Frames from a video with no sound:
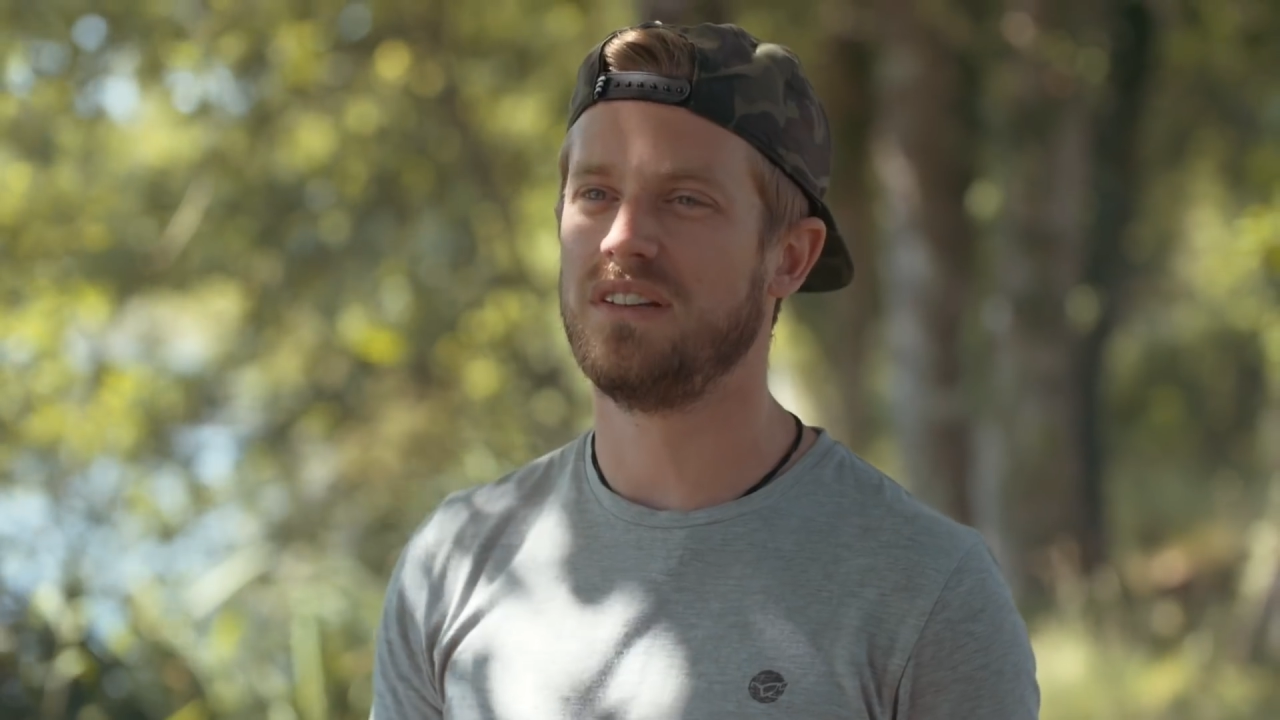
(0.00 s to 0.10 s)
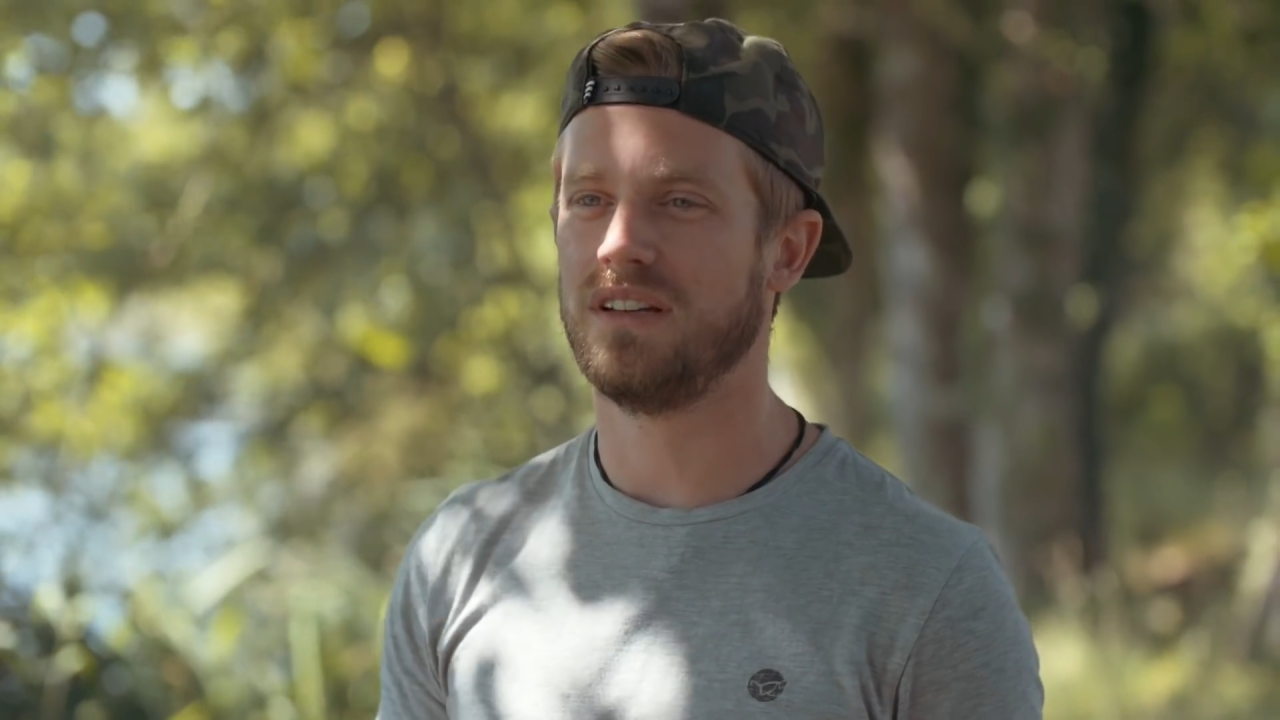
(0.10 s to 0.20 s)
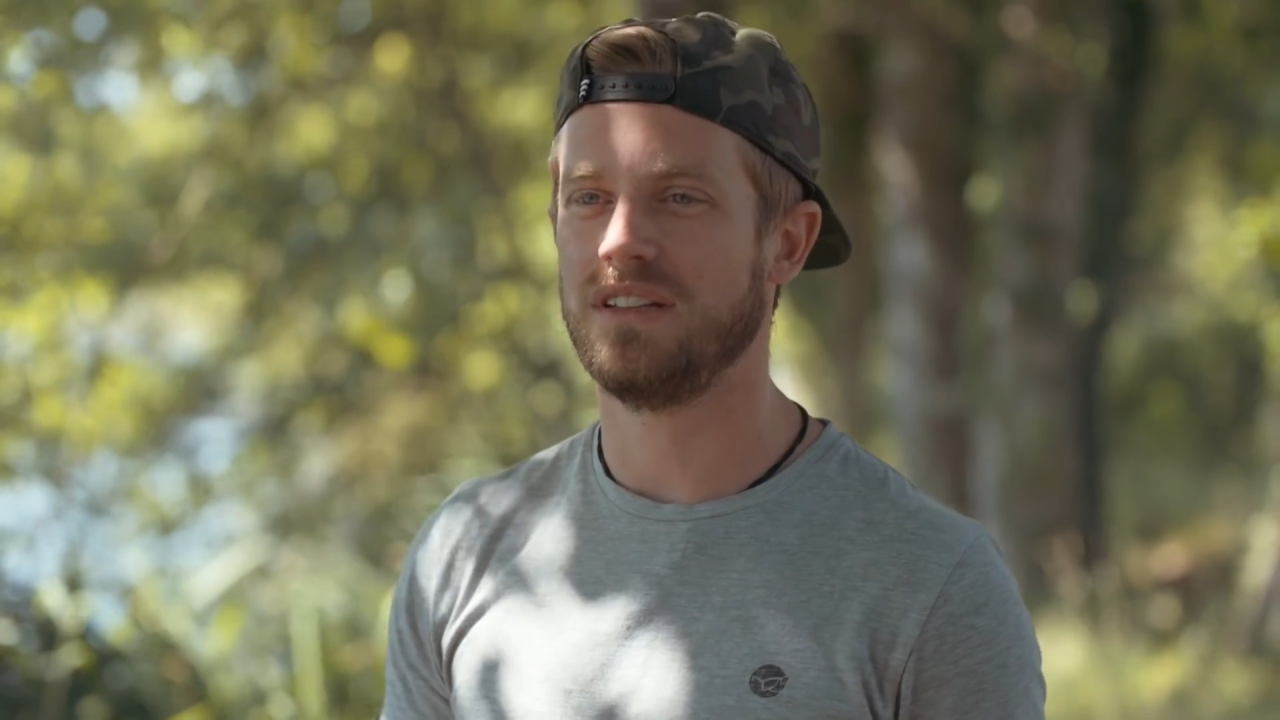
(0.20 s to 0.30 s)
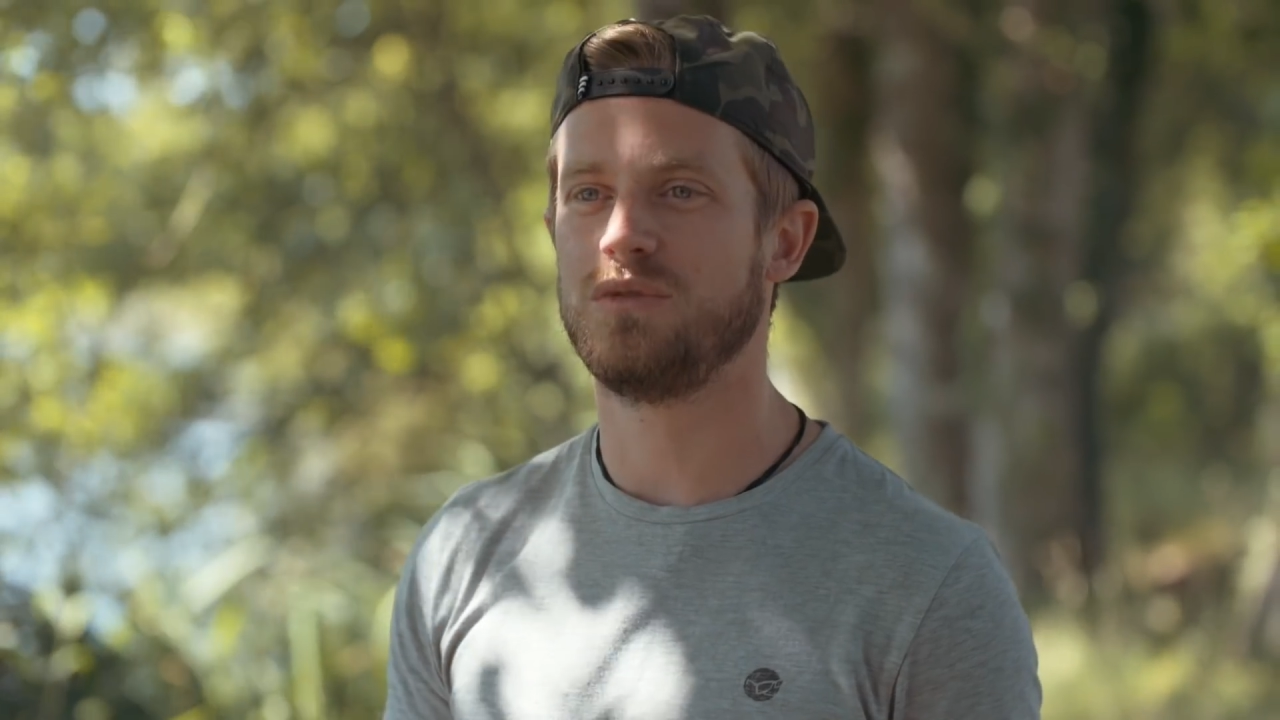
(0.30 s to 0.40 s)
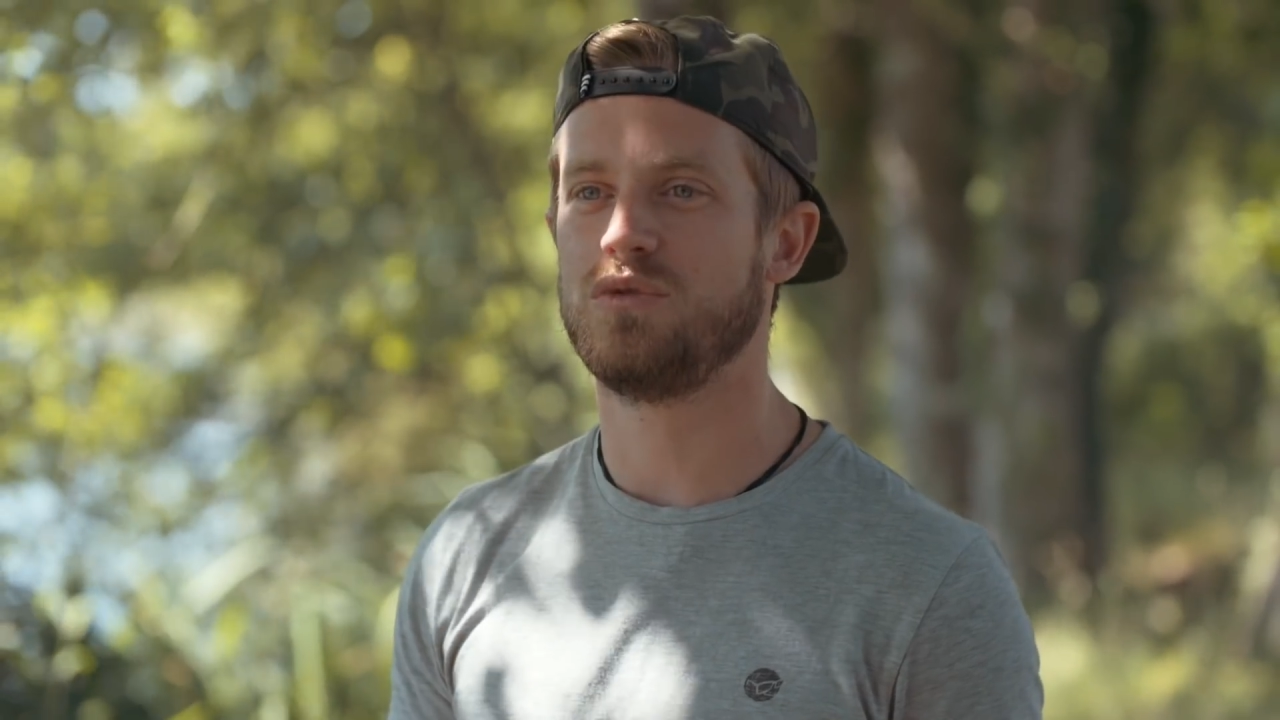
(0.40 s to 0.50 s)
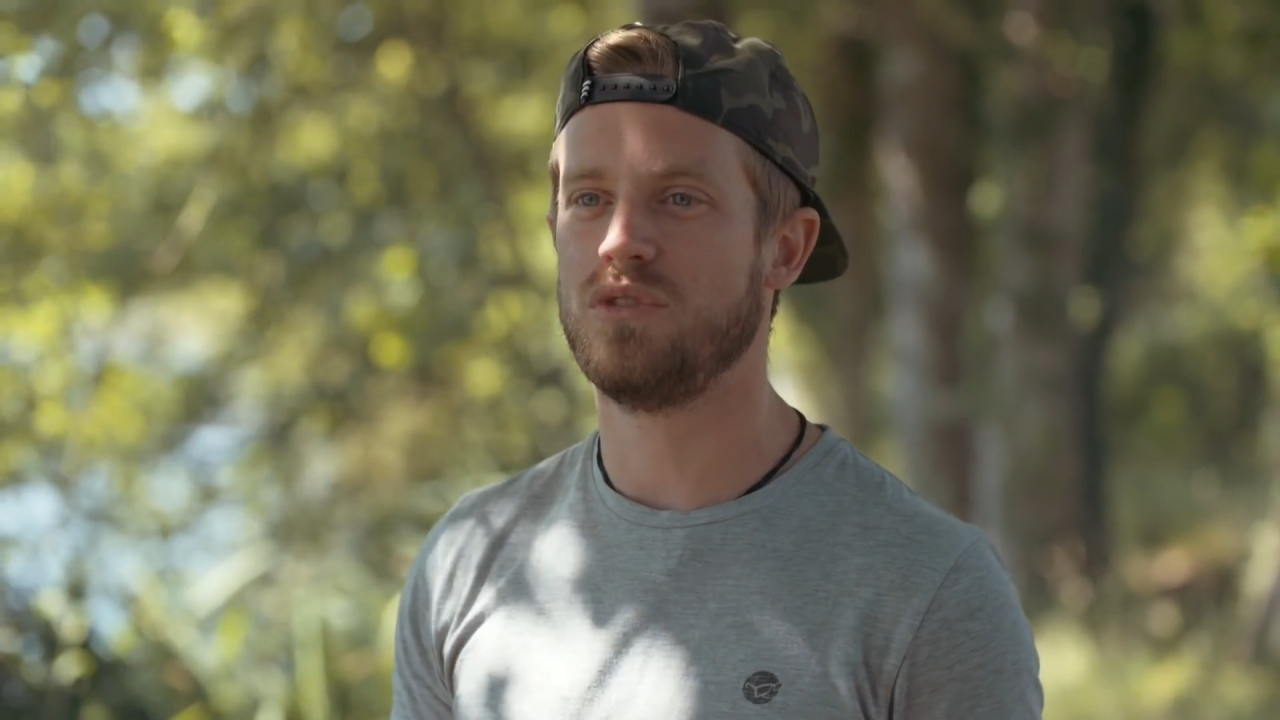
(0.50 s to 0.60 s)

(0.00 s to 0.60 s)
s'il a des touches